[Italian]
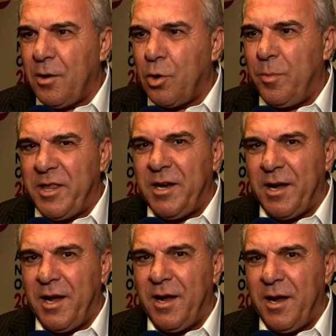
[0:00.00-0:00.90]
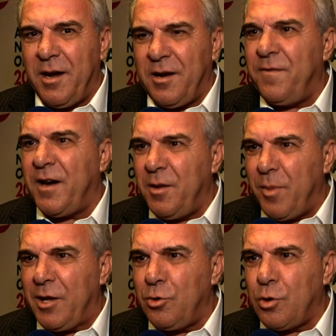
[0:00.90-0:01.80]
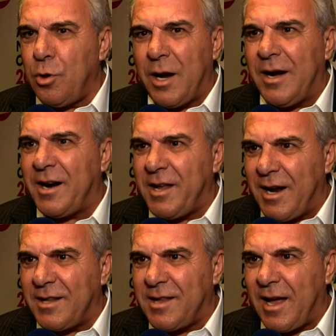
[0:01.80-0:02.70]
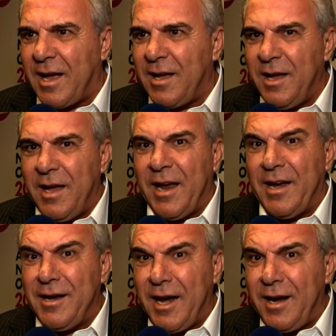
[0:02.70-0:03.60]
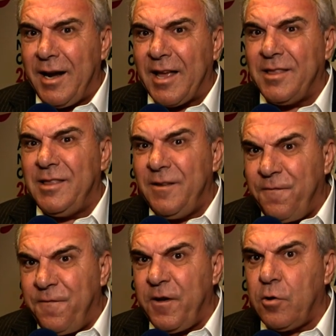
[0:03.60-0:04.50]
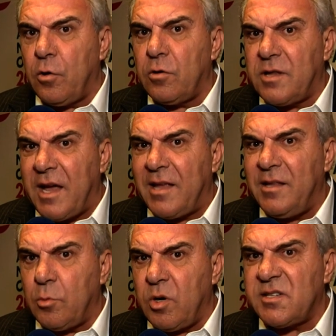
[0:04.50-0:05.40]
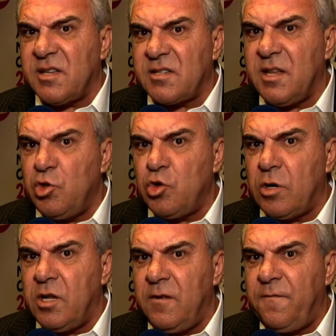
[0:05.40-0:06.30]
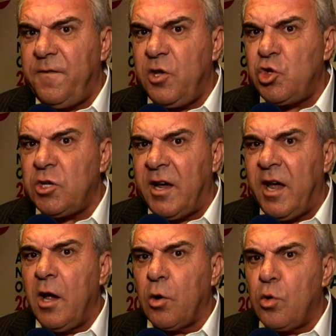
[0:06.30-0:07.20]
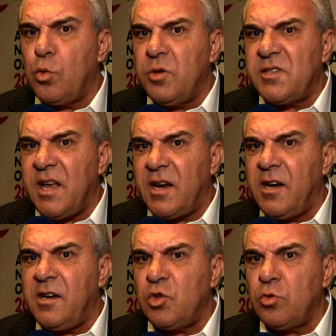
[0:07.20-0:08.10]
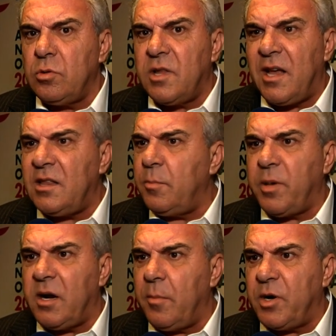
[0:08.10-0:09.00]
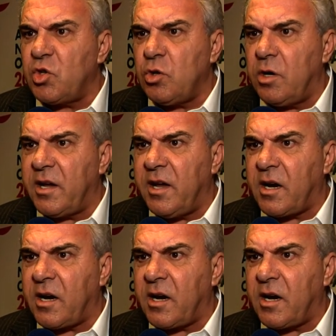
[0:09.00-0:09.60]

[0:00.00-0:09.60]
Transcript: come dire, riferimento alla realtà e nella difficoltà di questa stagione difficile conquistare risultati per le persone che